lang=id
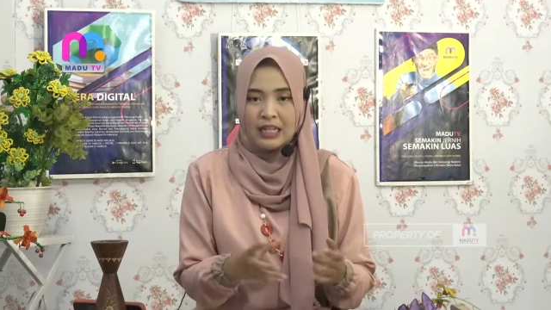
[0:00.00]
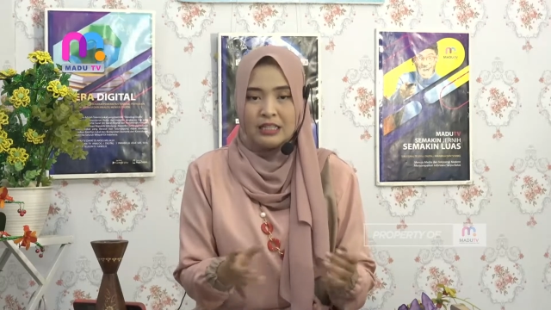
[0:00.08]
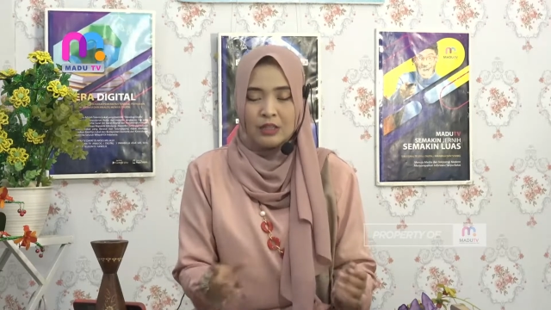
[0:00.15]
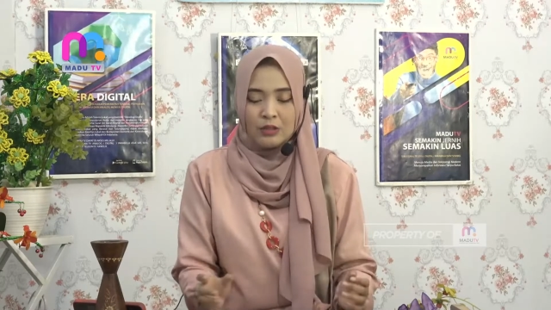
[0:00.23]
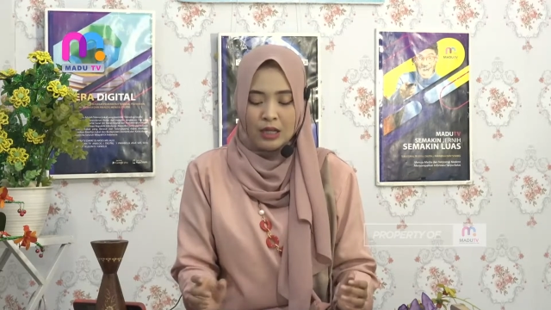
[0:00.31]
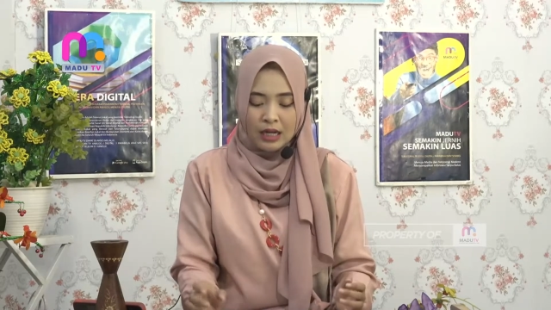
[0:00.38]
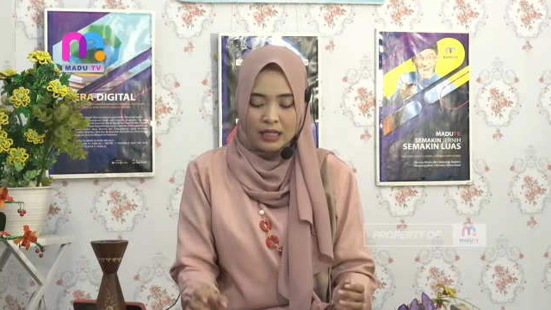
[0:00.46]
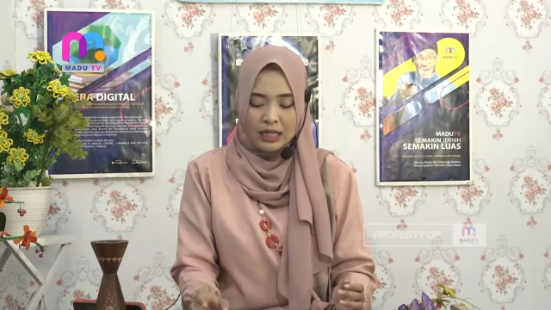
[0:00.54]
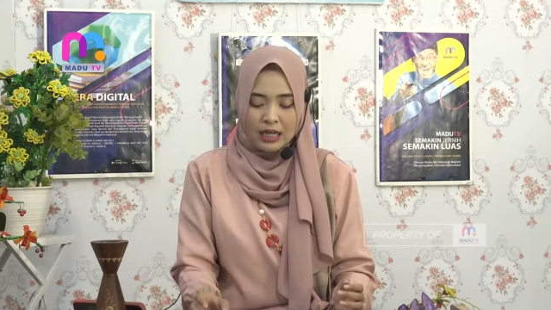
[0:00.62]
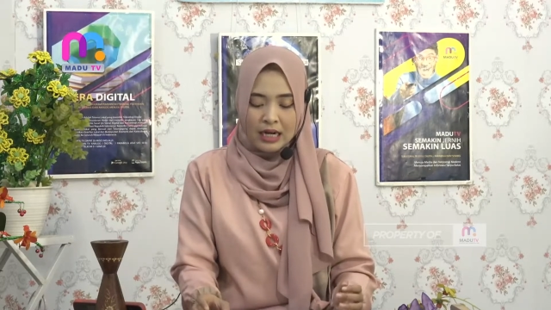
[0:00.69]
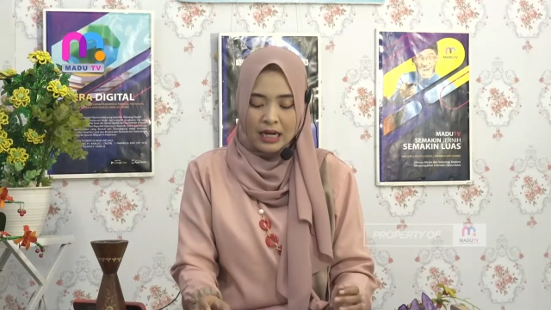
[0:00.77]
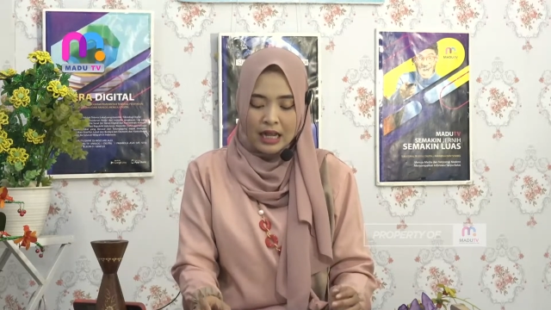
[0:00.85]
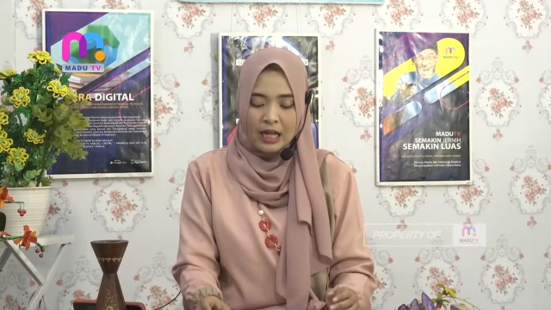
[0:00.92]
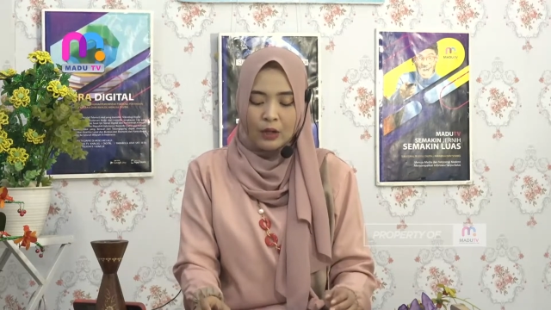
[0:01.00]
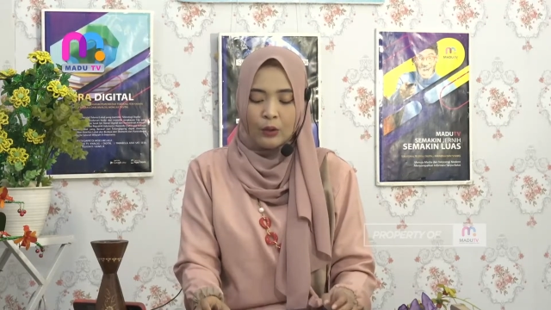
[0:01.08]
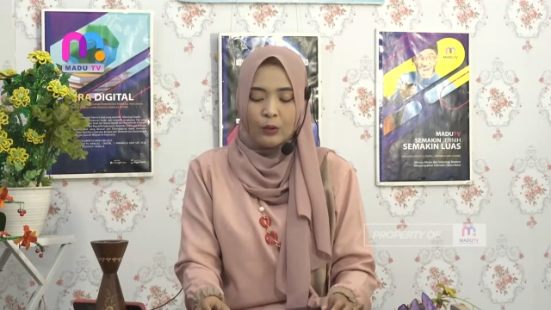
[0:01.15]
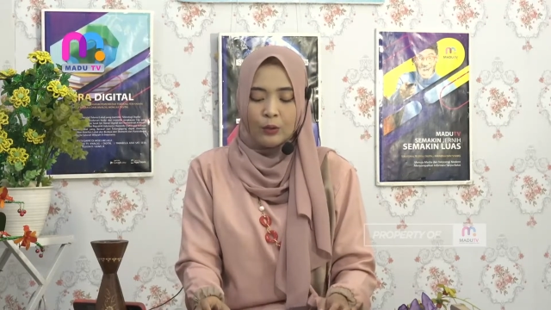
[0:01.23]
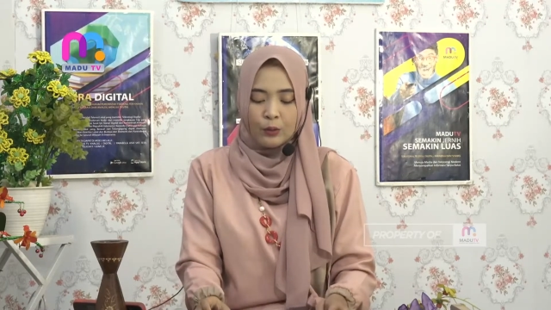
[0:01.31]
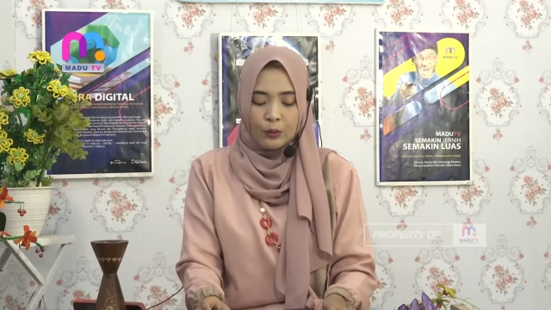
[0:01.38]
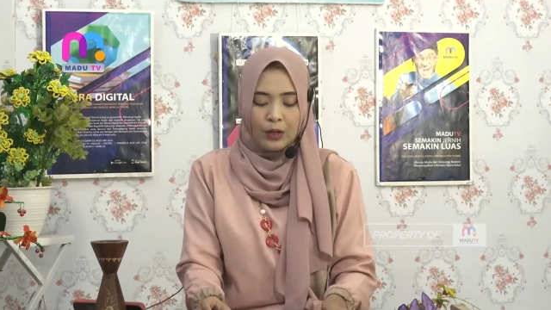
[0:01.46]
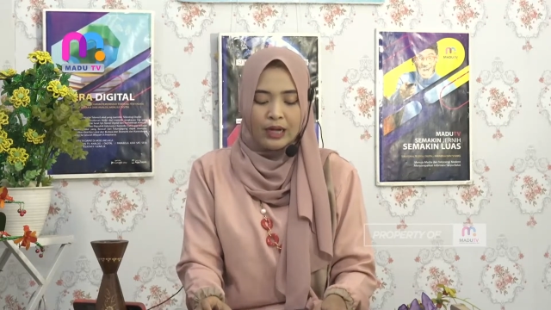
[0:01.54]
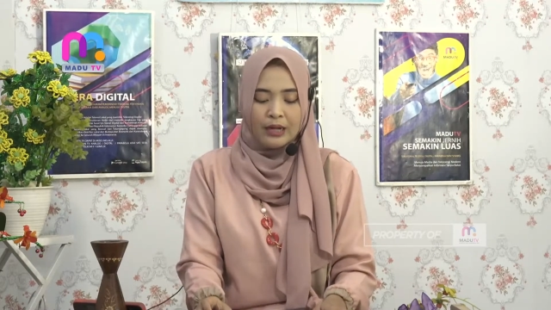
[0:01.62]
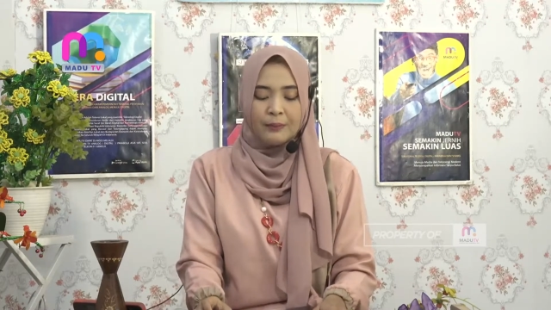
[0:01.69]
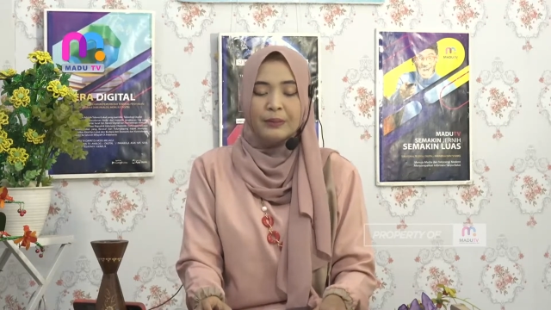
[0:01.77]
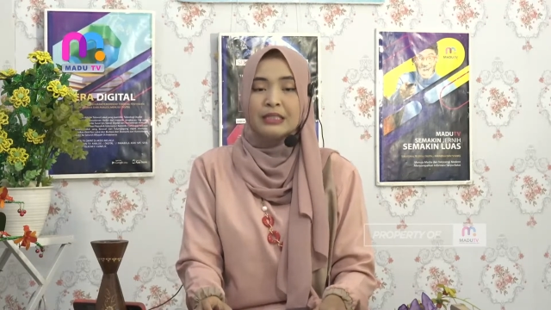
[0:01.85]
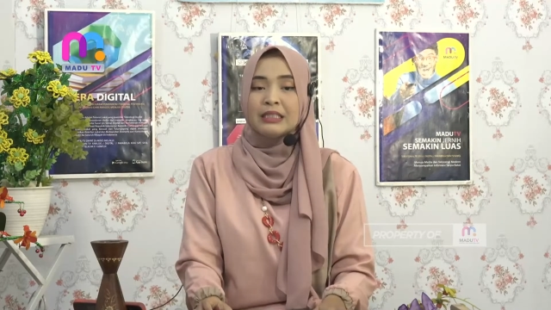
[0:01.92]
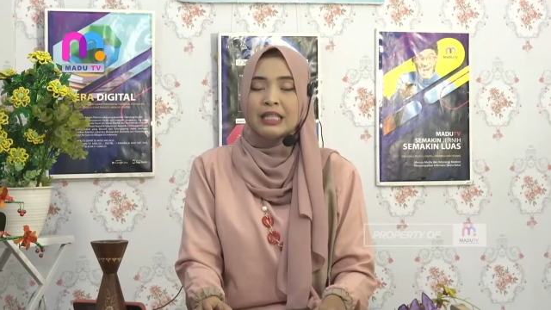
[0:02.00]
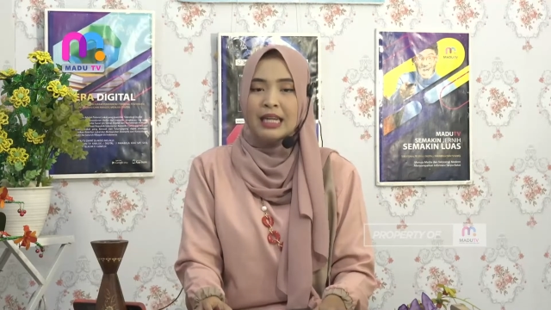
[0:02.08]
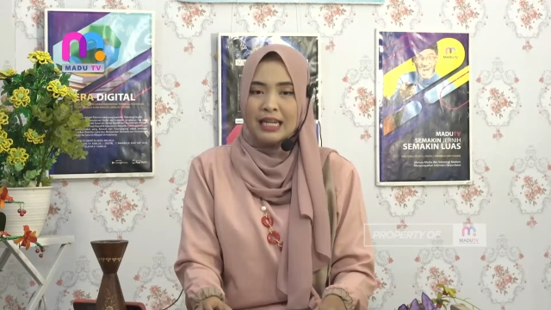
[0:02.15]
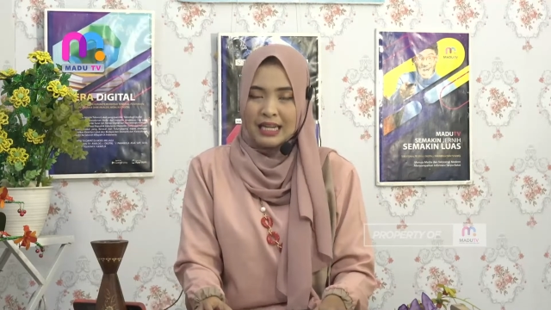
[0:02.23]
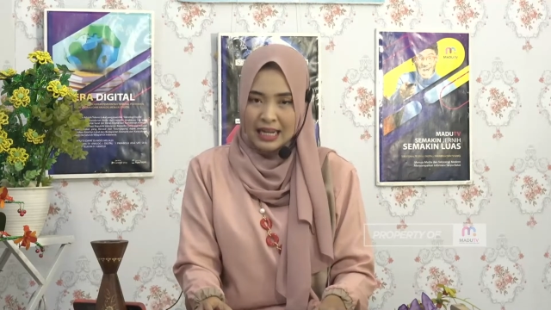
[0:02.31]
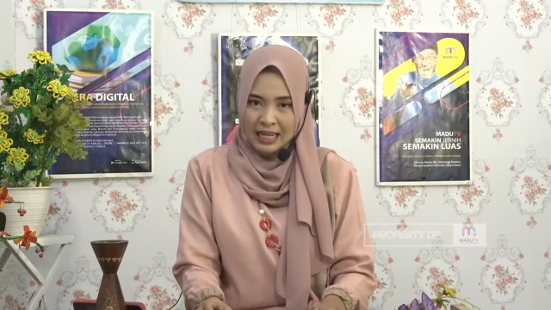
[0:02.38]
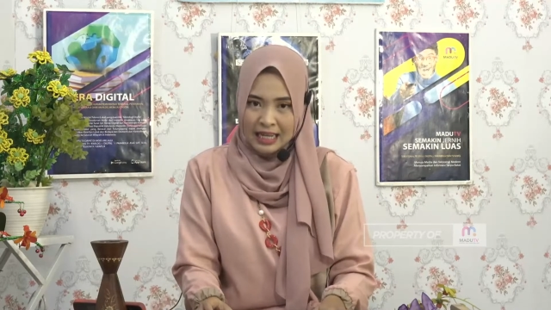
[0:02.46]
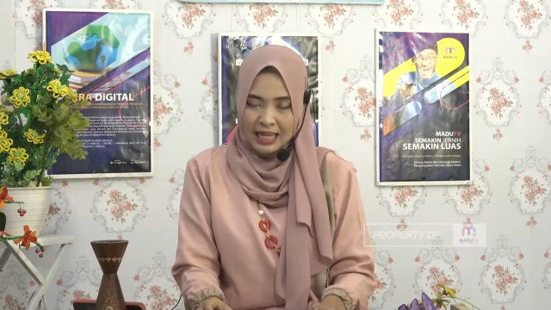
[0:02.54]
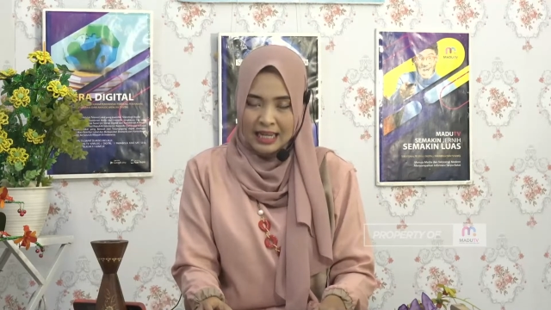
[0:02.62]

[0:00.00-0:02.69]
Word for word: satunya adalah kurungan penjara